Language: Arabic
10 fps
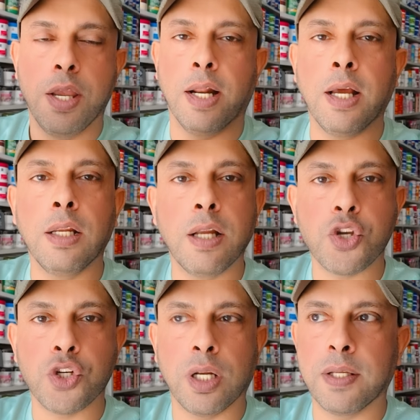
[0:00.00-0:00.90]
يعني انا اللي
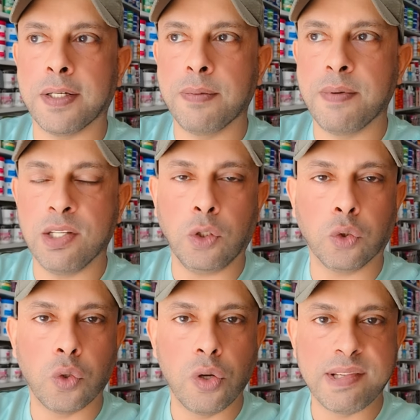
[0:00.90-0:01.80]
ناشرهن تقريبا ست
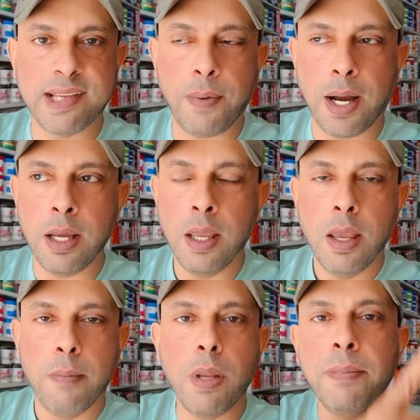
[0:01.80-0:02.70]
عطور لو سبعه
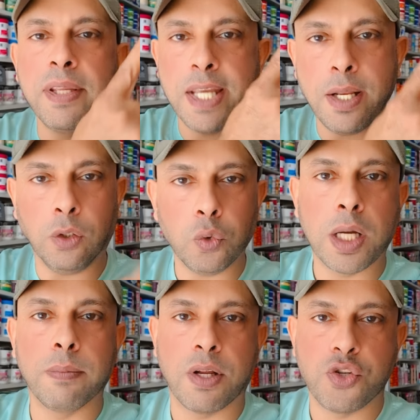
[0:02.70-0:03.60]
من 200
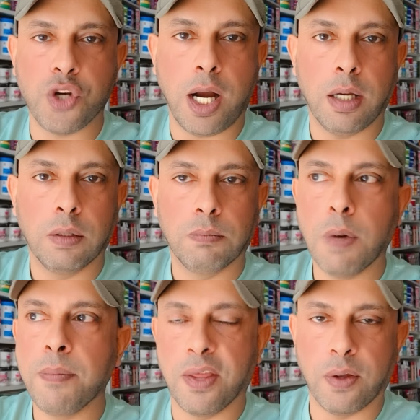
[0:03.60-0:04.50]
عطور انا مرجعها
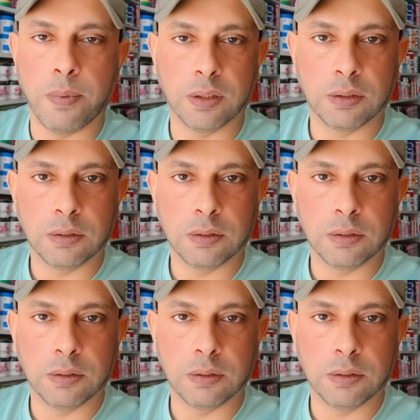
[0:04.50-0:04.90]
ما بيها ثبات